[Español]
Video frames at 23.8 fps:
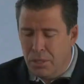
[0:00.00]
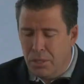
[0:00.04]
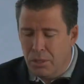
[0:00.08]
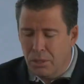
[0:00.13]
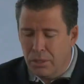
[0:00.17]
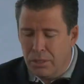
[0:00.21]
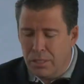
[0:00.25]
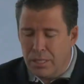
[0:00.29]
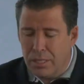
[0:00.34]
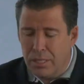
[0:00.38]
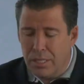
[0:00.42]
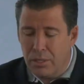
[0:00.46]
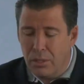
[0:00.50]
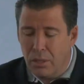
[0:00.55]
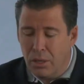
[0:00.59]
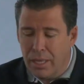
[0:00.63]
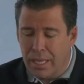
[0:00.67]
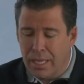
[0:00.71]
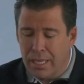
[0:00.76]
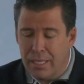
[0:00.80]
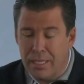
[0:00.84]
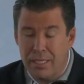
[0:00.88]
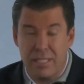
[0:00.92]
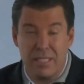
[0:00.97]
millones de
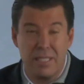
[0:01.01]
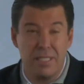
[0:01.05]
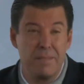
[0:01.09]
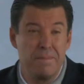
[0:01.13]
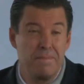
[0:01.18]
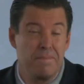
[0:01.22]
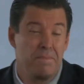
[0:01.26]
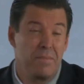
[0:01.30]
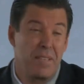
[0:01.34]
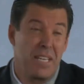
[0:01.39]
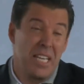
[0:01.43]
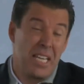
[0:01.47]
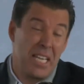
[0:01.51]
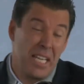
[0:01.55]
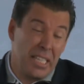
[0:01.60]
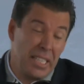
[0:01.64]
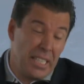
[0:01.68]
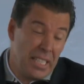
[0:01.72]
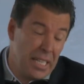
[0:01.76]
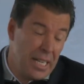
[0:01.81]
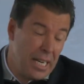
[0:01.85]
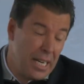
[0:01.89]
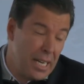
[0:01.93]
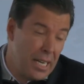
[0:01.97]
dólares,
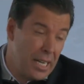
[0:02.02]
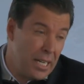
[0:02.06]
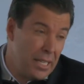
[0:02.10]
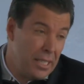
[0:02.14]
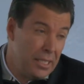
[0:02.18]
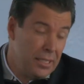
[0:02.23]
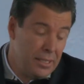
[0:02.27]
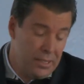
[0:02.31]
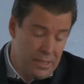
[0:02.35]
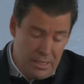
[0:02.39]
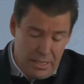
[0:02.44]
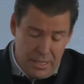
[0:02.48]
genera